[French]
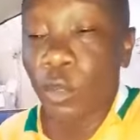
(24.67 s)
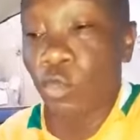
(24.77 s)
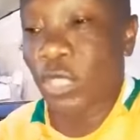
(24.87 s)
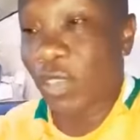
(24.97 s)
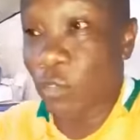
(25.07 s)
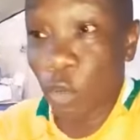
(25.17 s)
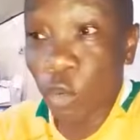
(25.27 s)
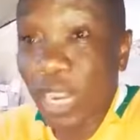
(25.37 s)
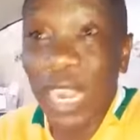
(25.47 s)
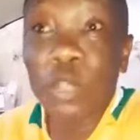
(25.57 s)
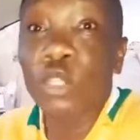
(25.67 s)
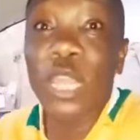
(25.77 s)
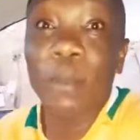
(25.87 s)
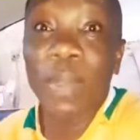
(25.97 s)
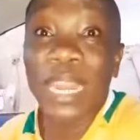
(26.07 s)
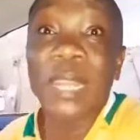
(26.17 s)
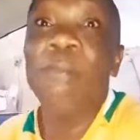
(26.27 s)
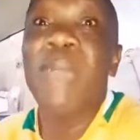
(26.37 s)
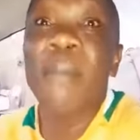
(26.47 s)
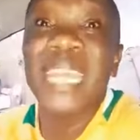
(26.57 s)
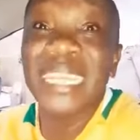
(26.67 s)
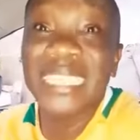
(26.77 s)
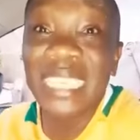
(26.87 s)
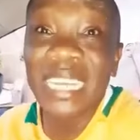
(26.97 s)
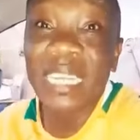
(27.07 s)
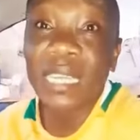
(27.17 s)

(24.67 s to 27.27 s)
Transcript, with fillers: nous, avons, nous regardons sur la planète, même les îles,